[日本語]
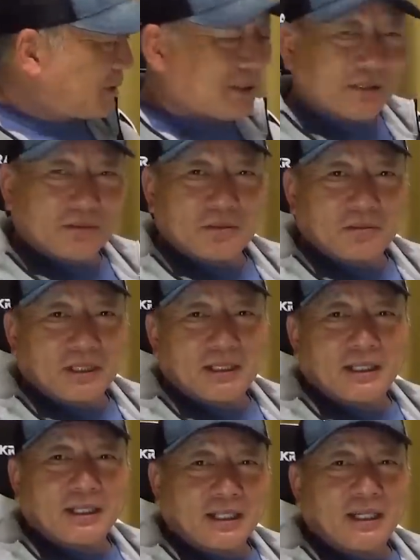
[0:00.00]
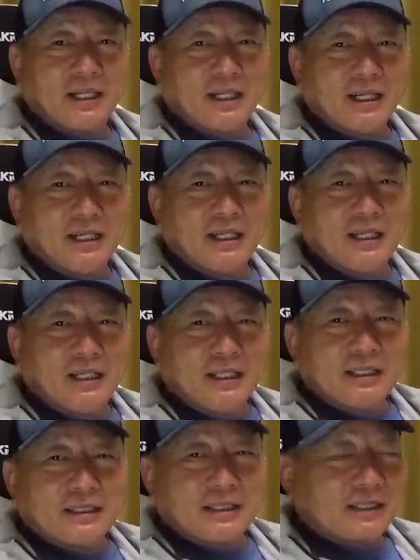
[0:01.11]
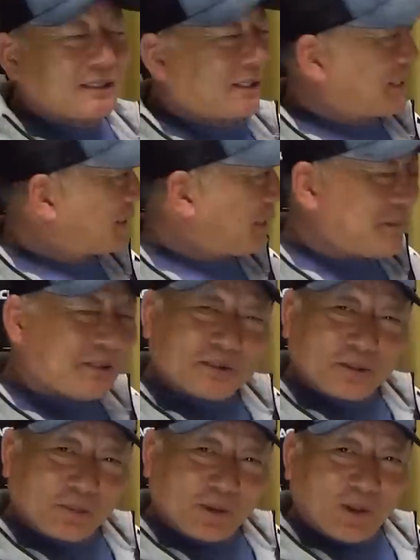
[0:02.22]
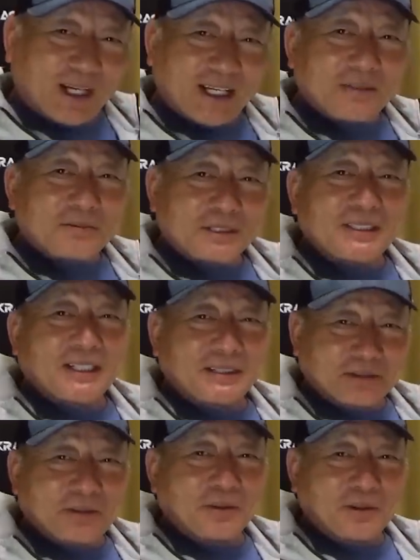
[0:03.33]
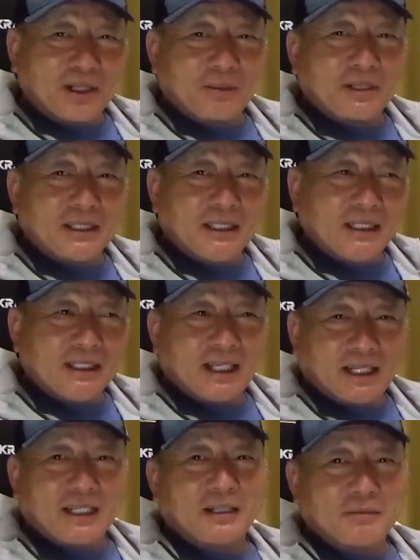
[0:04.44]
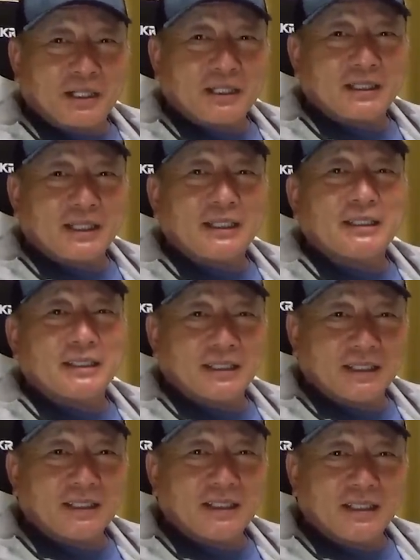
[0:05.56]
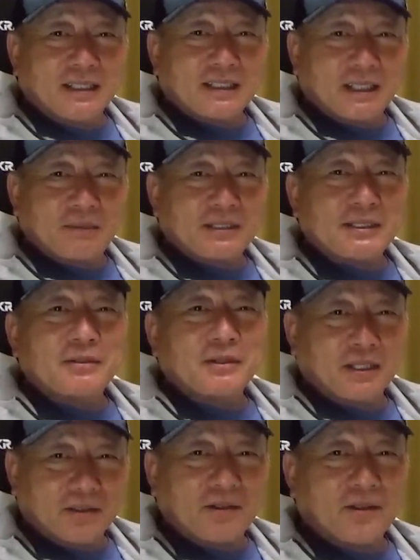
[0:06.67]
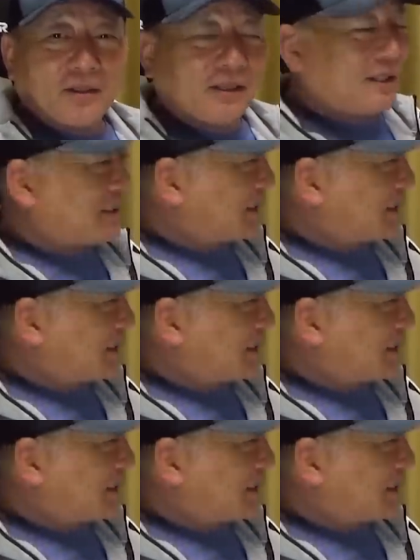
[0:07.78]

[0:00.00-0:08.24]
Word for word: してる状態だから、ね、ただ試すのも早くしないとあんまりいい結果が生まれてないんでね、うん、試してるけど、うん、